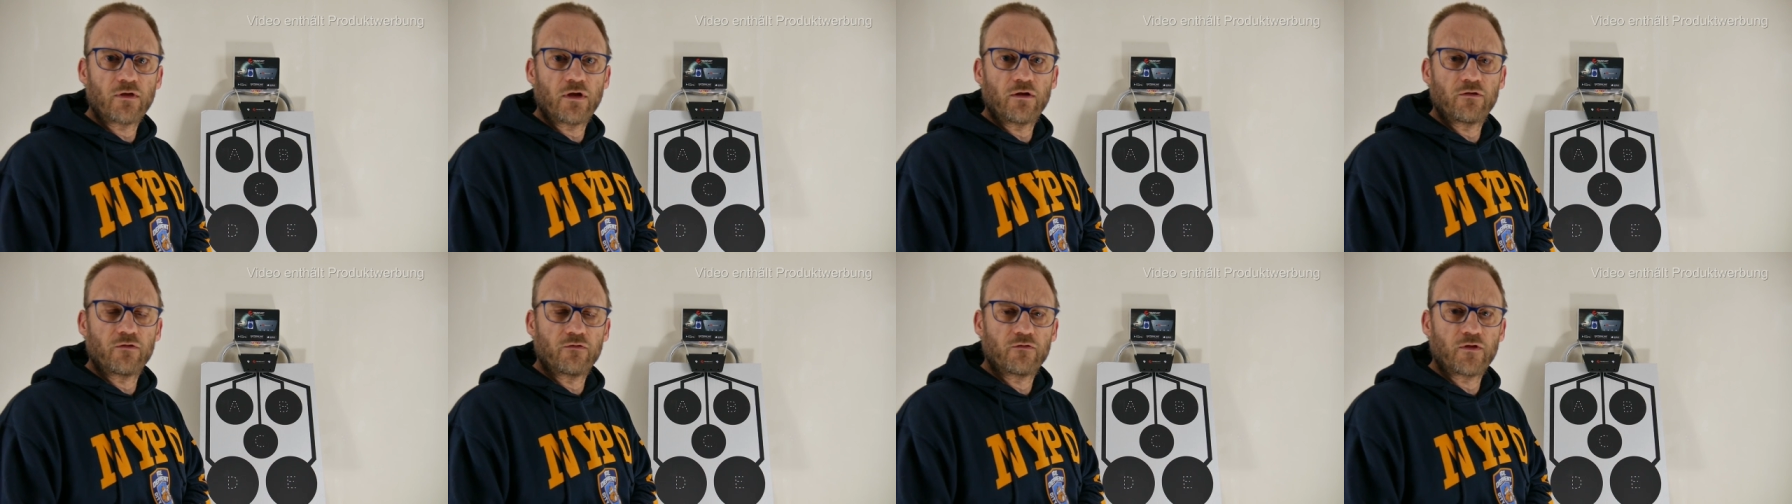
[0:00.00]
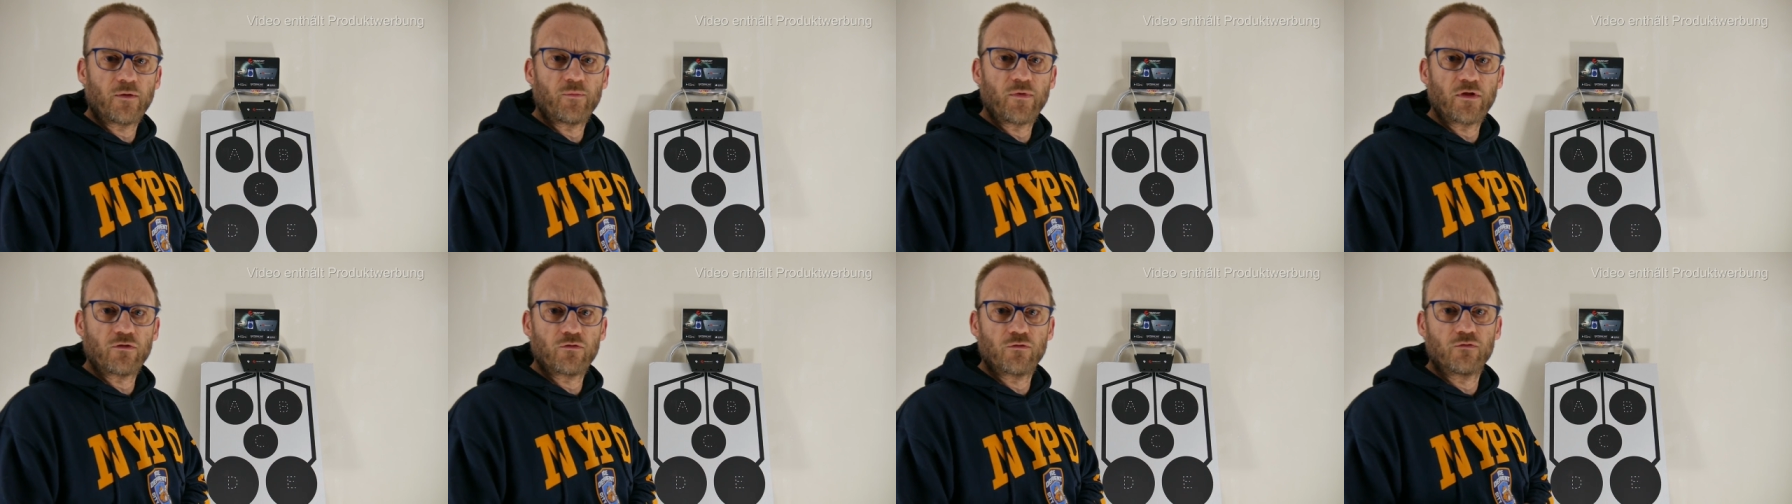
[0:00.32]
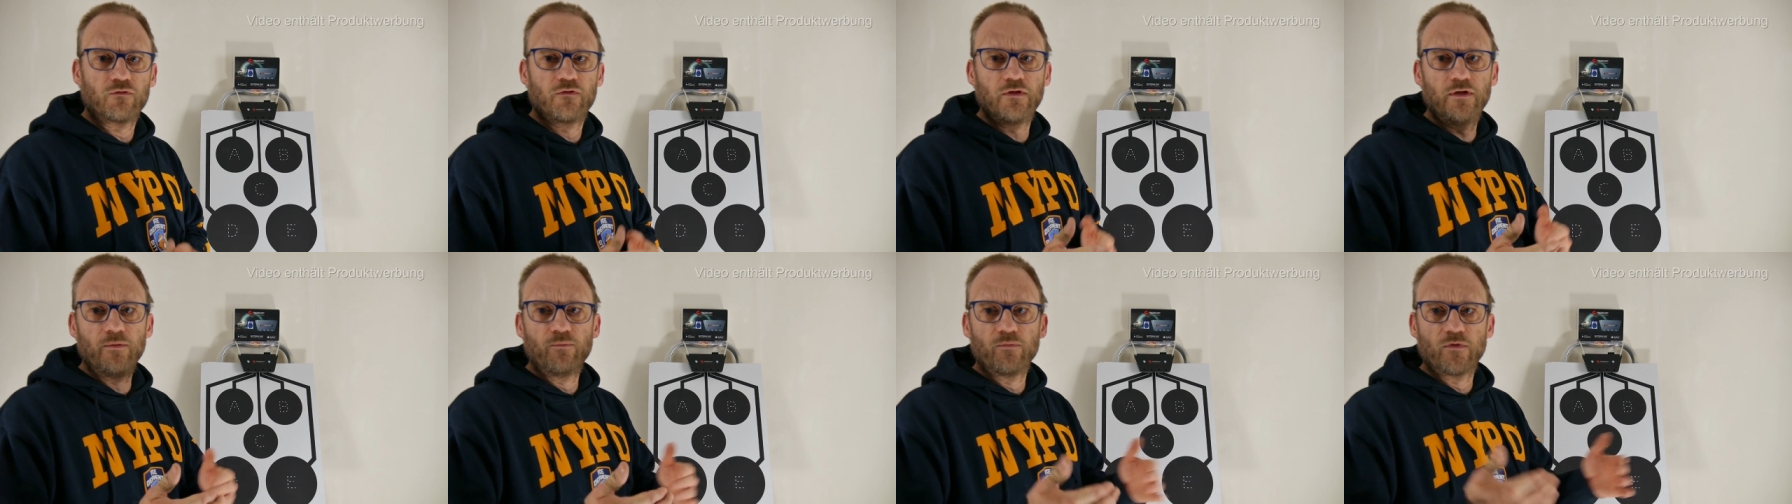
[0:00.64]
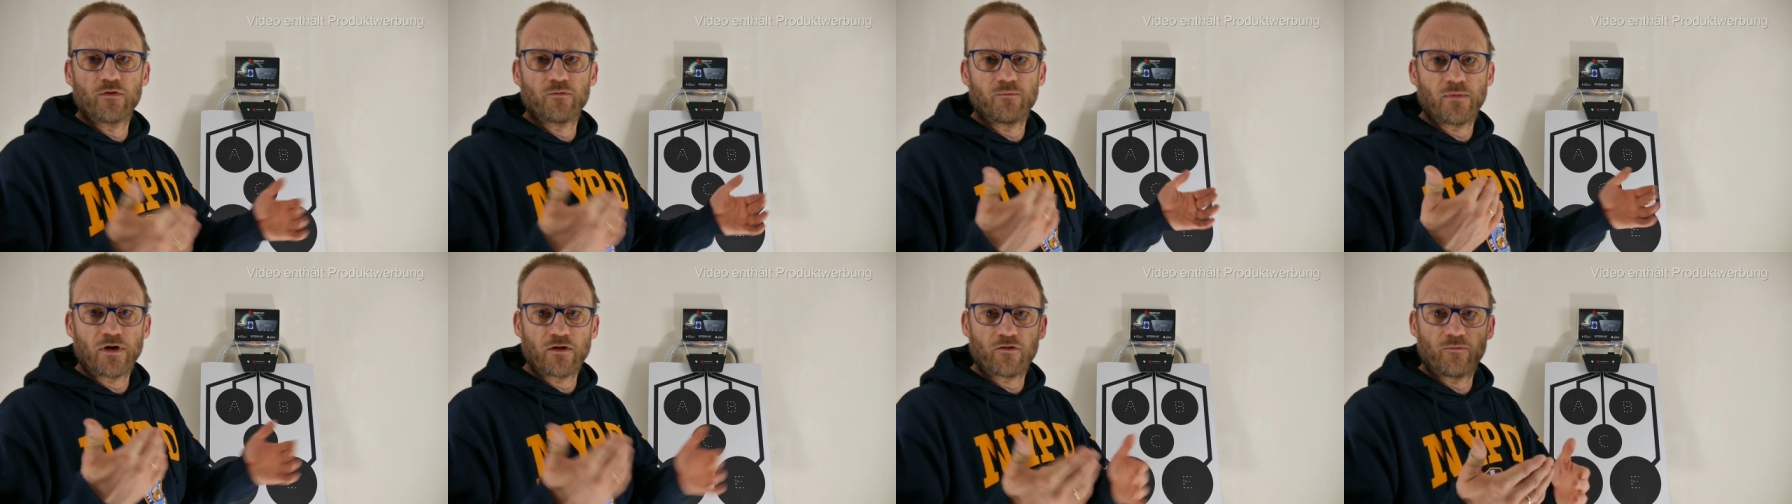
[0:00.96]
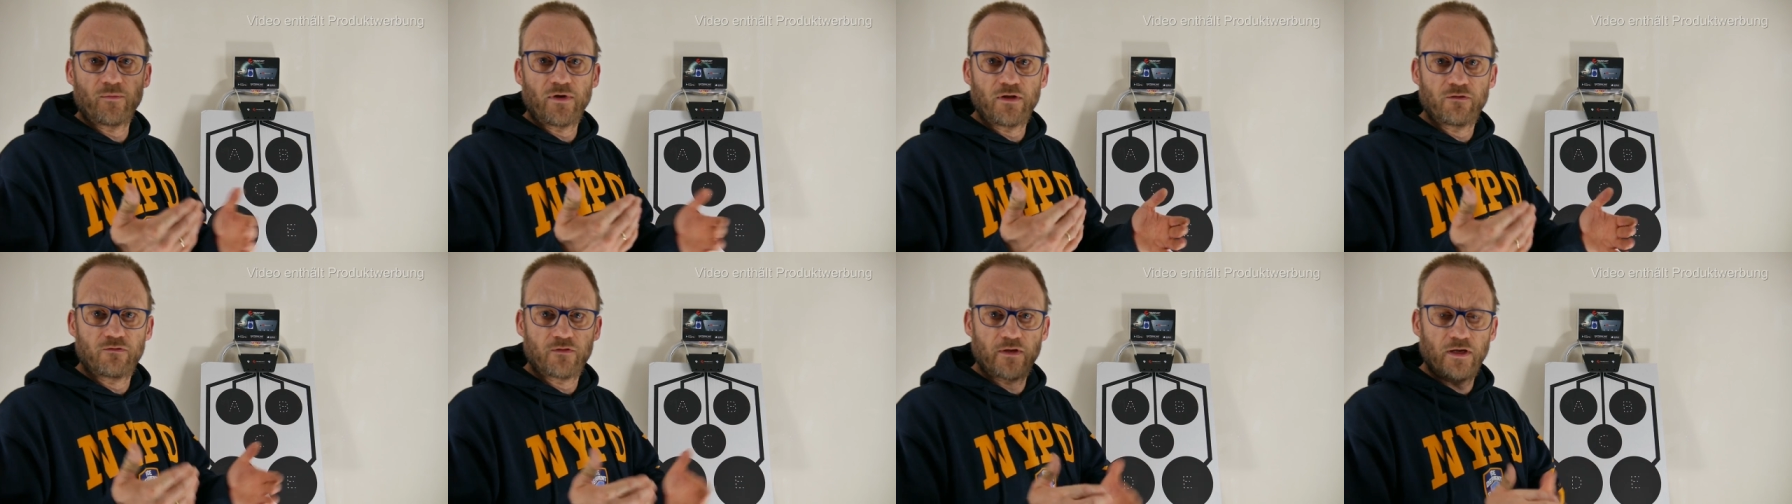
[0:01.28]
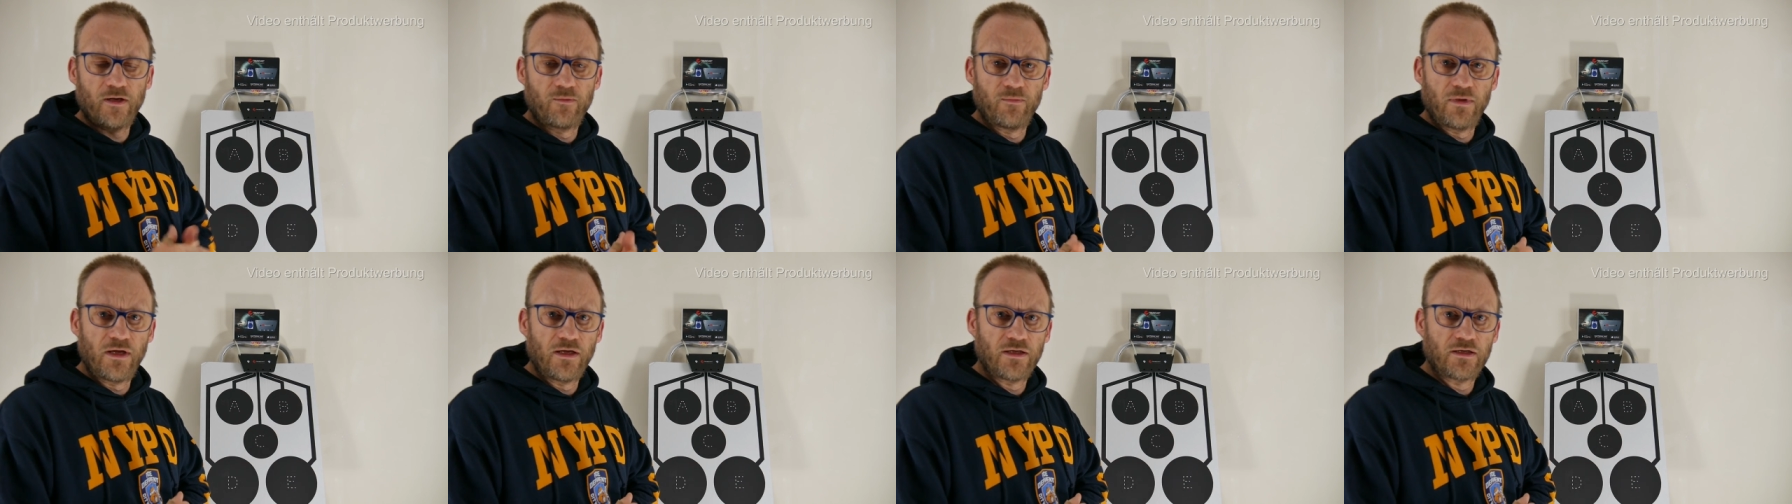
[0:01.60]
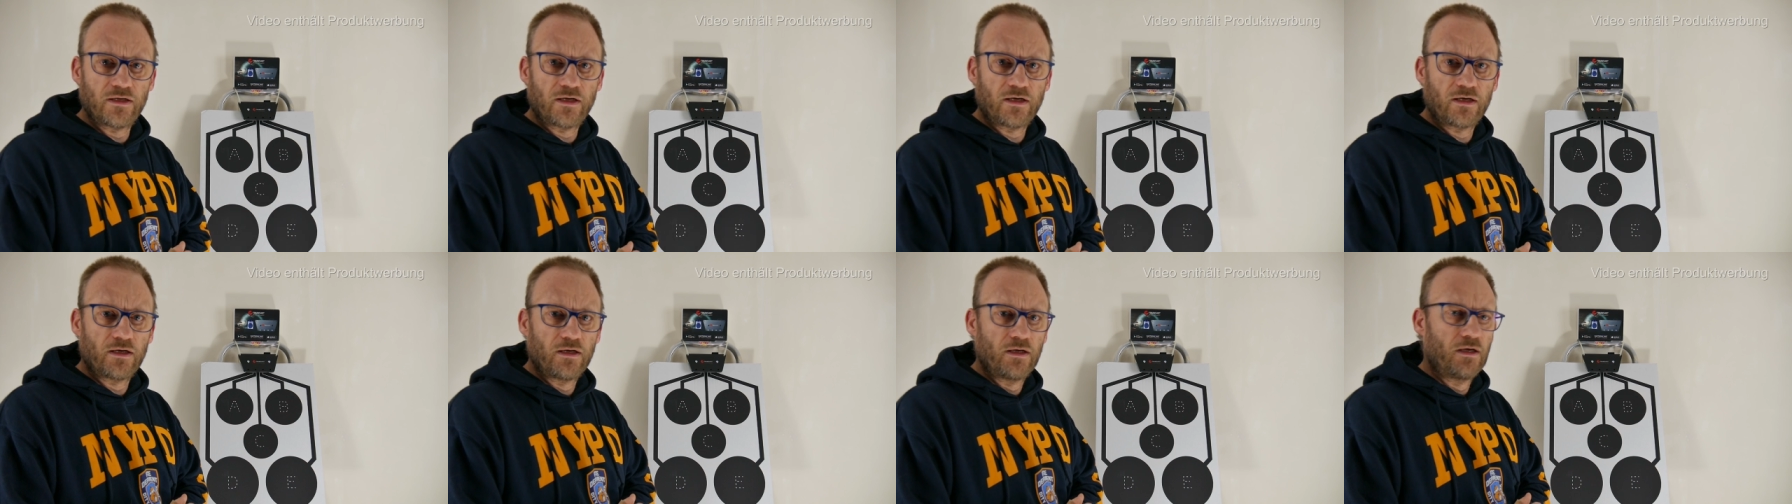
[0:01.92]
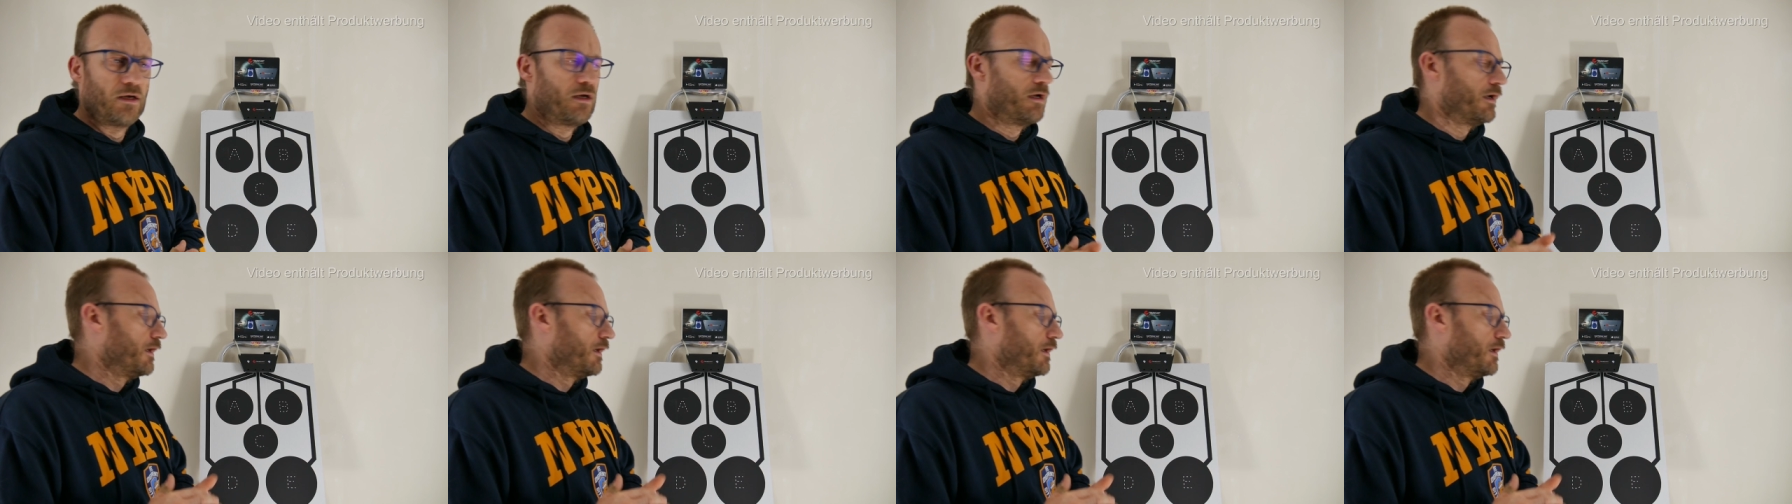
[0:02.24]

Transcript: also ich sag mal so 7 bis maximal 10 Meter,